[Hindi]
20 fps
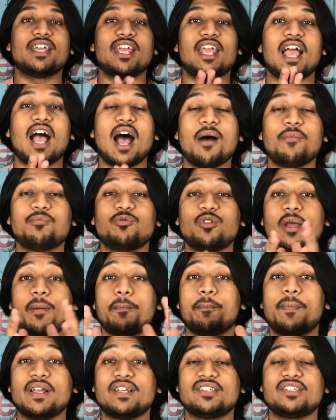कि आप जो है
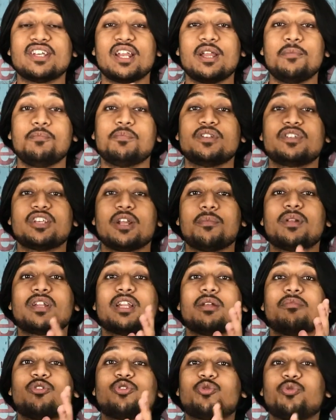पिक्चर इन पिक्चर
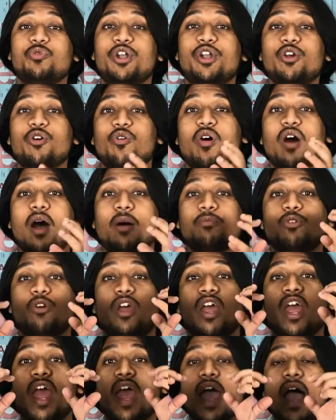मतलब उस वीडियो को आप जो
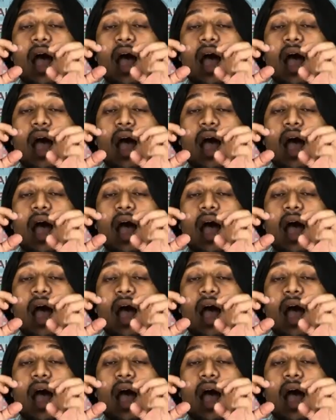है